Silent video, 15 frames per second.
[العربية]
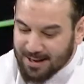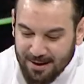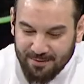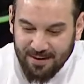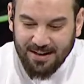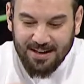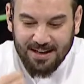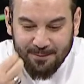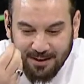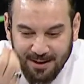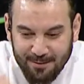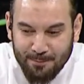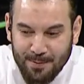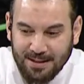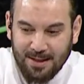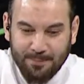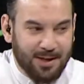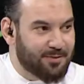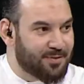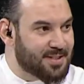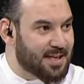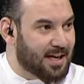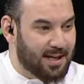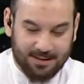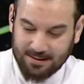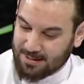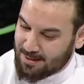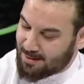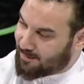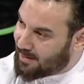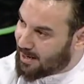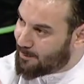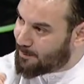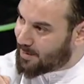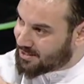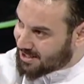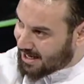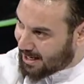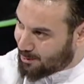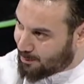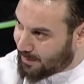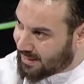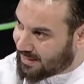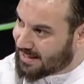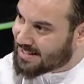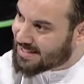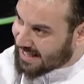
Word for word: كيف اني كيف ما انتبهت فسقط فلما جاء يمثل